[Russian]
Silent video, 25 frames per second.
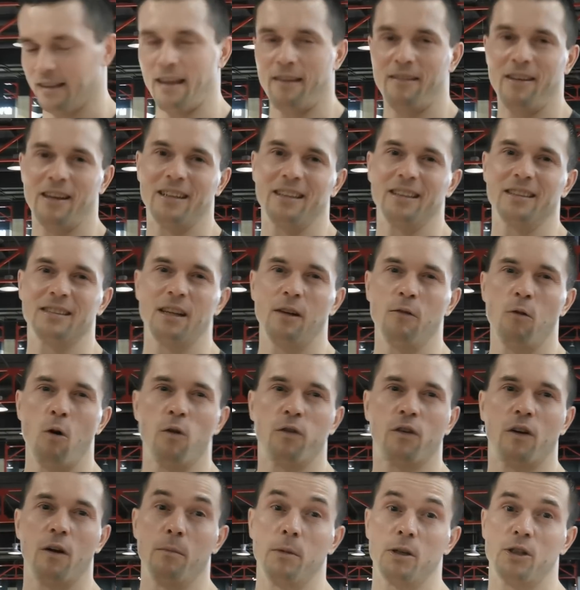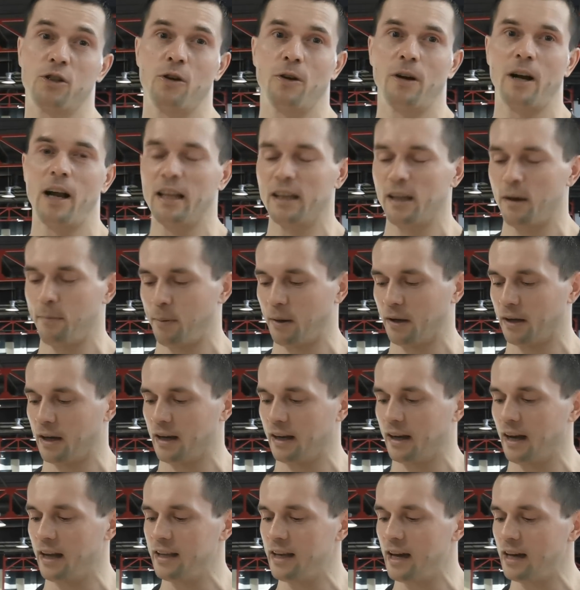Наверное, за Вовком еще рано пока
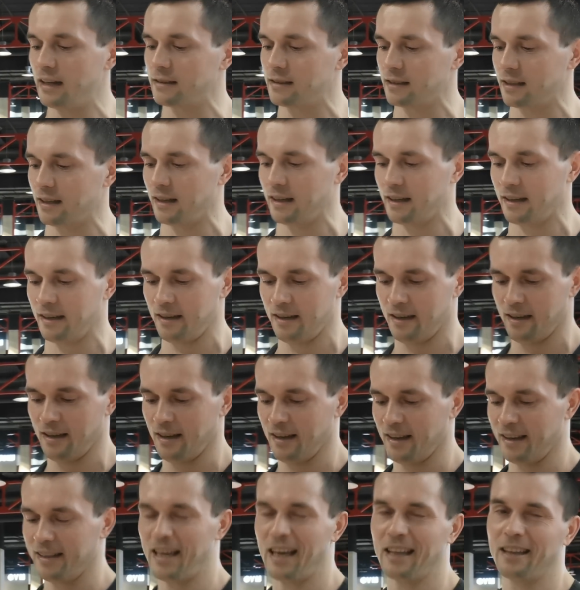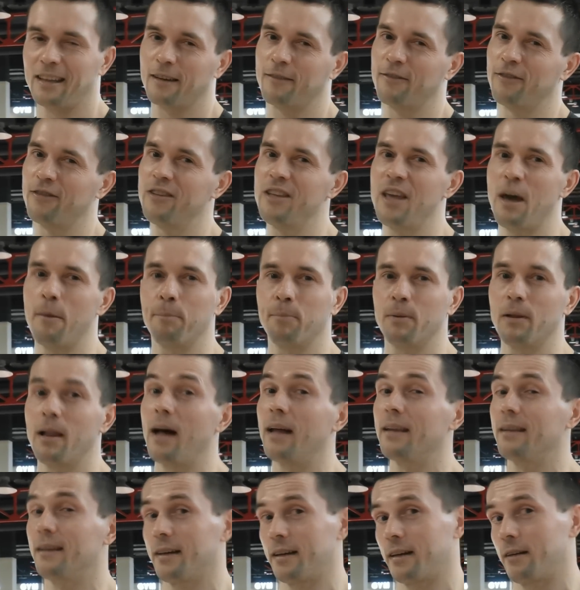гоняться. Я так вне
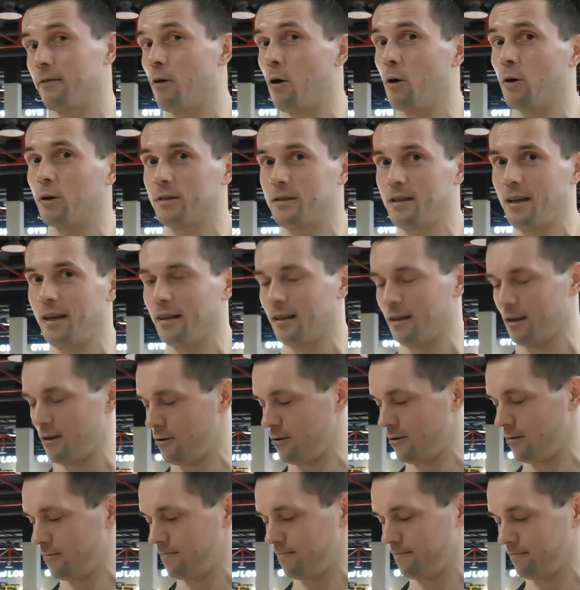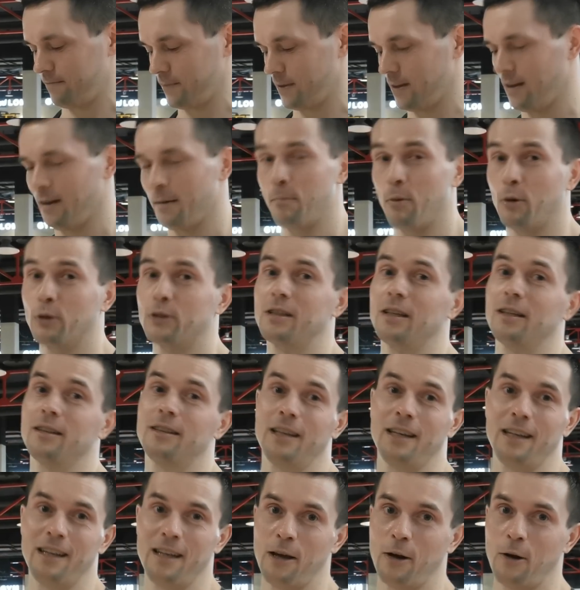плана рывок делаю. После
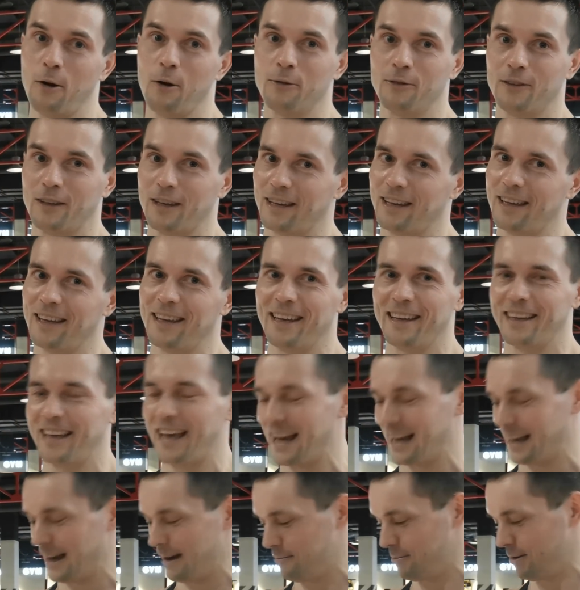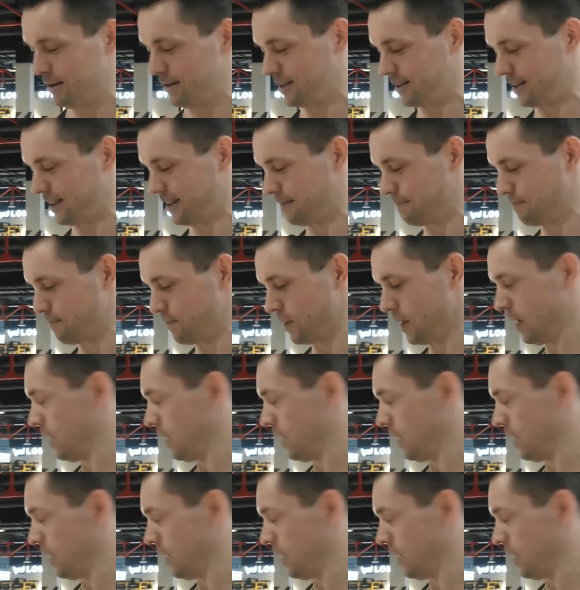тренировки, как обычно.